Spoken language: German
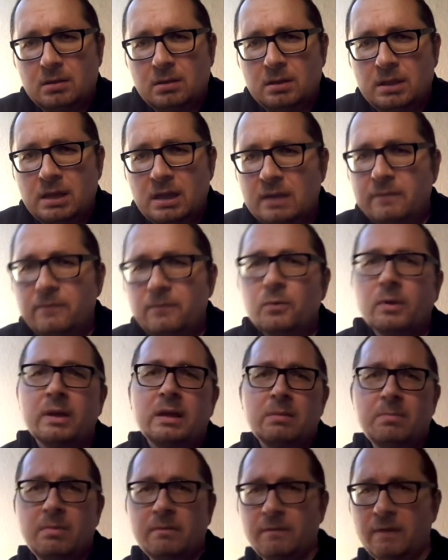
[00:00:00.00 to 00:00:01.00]
Die Anführer
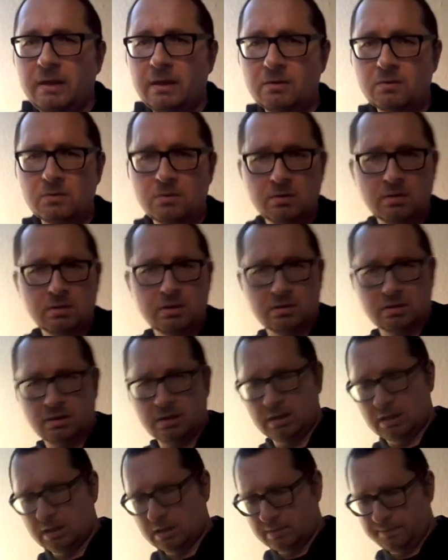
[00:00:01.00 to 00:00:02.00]
der Bewegung,
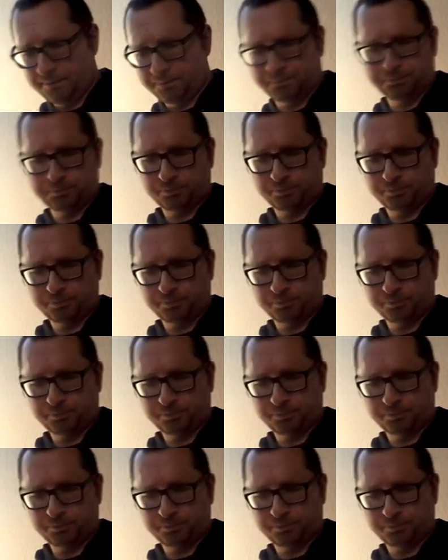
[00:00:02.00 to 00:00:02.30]
der